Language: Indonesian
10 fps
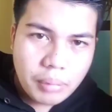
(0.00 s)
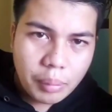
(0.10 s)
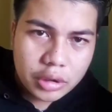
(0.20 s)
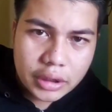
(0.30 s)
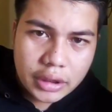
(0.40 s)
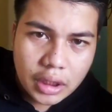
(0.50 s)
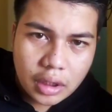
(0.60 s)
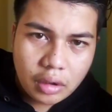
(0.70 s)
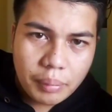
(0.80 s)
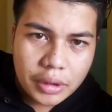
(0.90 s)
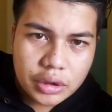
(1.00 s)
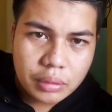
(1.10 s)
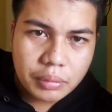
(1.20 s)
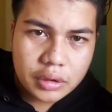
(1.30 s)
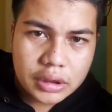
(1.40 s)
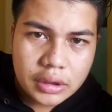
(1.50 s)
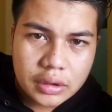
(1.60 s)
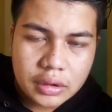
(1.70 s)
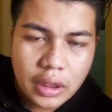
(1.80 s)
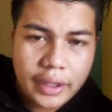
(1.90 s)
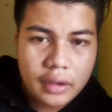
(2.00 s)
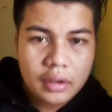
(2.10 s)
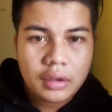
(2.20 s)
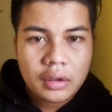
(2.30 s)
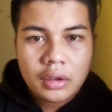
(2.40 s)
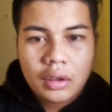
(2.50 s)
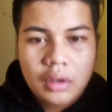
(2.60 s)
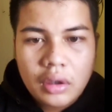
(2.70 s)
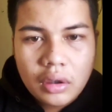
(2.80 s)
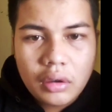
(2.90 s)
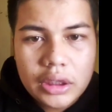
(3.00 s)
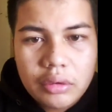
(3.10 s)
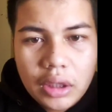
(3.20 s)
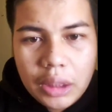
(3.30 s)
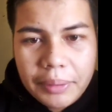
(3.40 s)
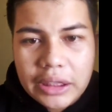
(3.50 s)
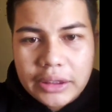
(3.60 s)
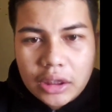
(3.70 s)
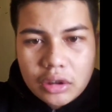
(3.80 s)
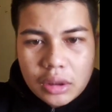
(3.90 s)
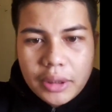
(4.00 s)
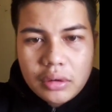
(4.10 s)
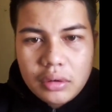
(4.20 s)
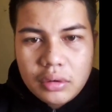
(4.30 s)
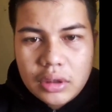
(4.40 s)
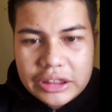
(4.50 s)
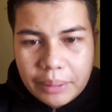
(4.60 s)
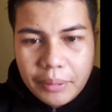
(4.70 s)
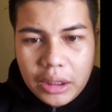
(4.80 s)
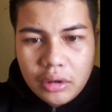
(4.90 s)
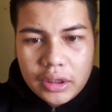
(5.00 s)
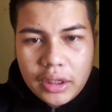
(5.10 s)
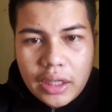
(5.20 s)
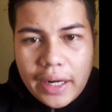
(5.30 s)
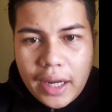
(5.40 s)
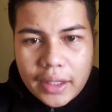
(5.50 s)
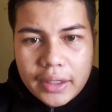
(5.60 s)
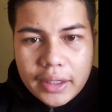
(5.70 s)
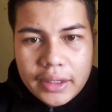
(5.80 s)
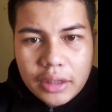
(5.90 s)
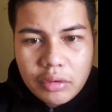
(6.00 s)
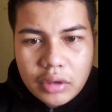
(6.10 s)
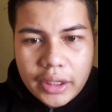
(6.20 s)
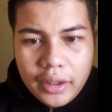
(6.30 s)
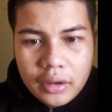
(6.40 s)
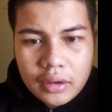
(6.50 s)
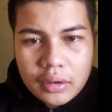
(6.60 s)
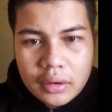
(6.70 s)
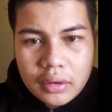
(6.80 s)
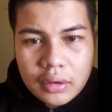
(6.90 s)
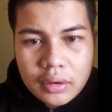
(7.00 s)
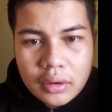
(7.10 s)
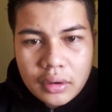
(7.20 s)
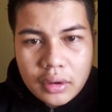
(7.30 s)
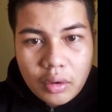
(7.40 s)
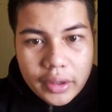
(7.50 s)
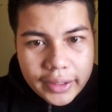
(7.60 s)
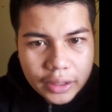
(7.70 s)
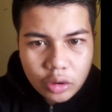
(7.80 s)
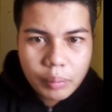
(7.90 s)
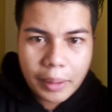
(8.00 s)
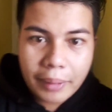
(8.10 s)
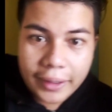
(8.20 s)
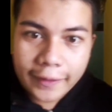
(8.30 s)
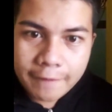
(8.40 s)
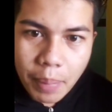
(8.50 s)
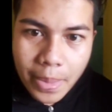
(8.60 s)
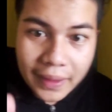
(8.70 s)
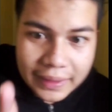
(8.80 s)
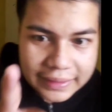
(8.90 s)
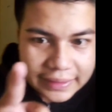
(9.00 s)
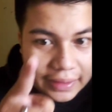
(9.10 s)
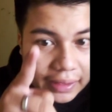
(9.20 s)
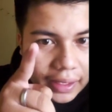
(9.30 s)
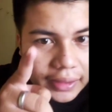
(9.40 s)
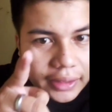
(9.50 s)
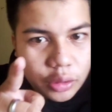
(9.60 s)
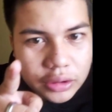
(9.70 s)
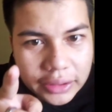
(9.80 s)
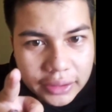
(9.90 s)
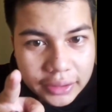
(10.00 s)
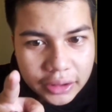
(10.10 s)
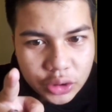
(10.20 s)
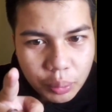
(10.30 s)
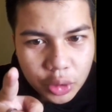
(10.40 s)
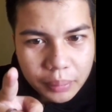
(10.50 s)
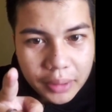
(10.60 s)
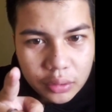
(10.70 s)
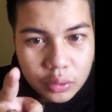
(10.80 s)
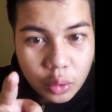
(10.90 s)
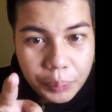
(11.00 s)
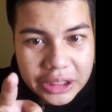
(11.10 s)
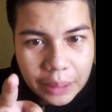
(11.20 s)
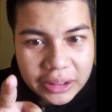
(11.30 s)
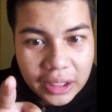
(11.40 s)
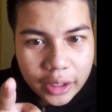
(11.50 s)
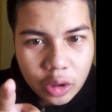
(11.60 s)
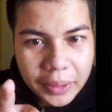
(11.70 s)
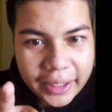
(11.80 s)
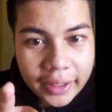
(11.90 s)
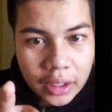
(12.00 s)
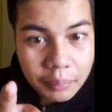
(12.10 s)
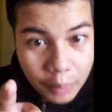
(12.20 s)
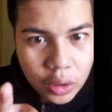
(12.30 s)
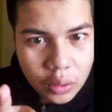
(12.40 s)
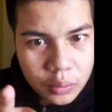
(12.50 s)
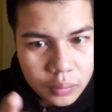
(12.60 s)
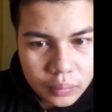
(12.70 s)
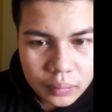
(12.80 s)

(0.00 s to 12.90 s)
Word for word: Bang mau tanya, kalau abang jomblo sih? Eh, kok gitu kali pertanyaan kau sama aku? Kejam kali kok ini. Nggak ada harga dirinya aku kulihat ya. Kau dengarkan Kau baik-baik ya. Sekali lagi kau tanya tentang jomblo sama aku, ku pijak batang leher kau pakai engrang. Mau kau?